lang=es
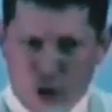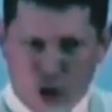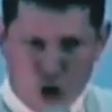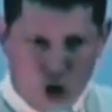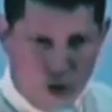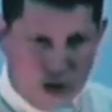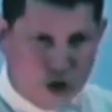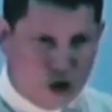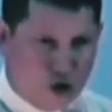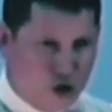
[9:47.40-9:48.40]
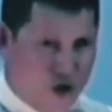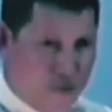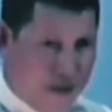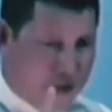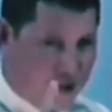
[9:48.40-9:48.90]
capítulo
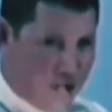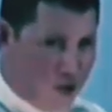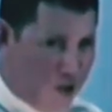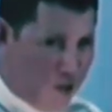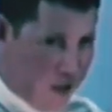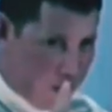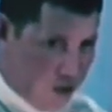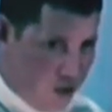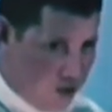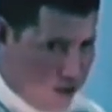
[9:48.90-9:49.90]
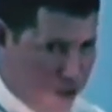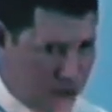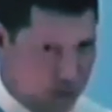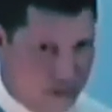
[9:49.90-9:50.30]
21, versículo 28.